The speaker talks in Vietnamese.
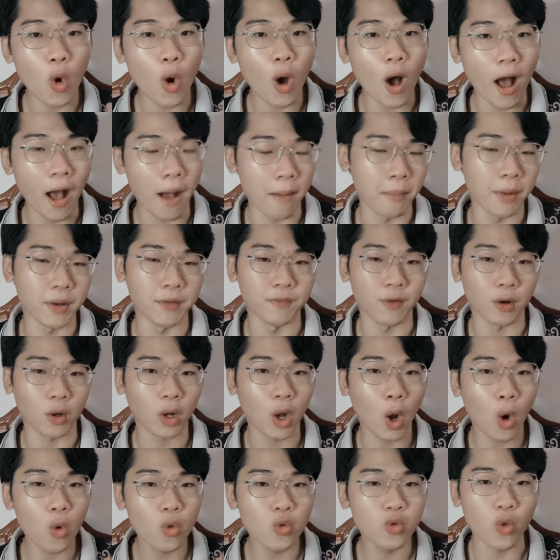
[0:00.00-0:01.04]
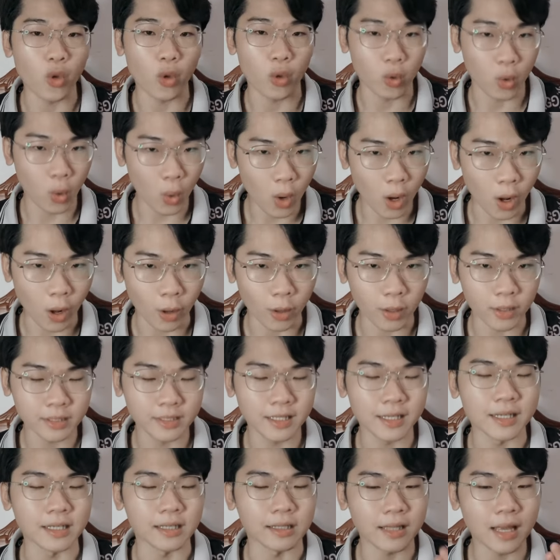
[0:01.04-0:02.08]
hòa mình vào câu chuyện của họ
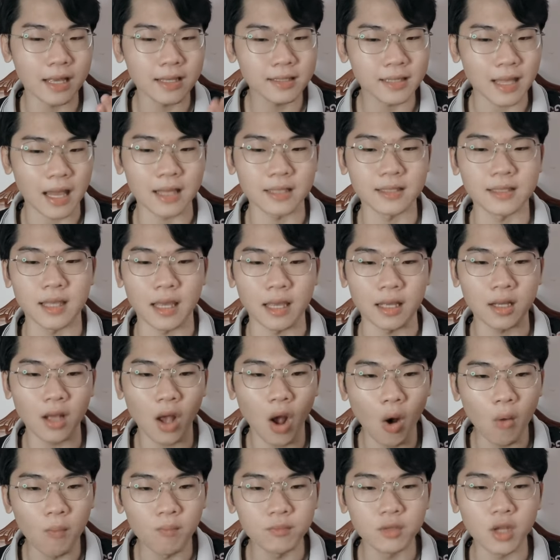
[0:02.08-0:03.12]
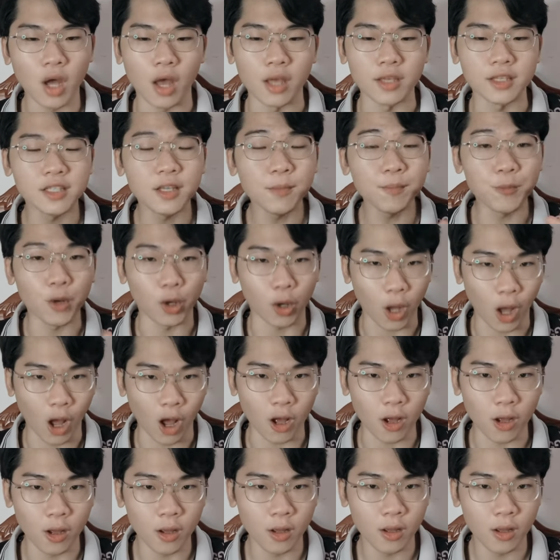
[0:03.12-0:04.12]
thì tác giả sẽ không thể giúp được họ.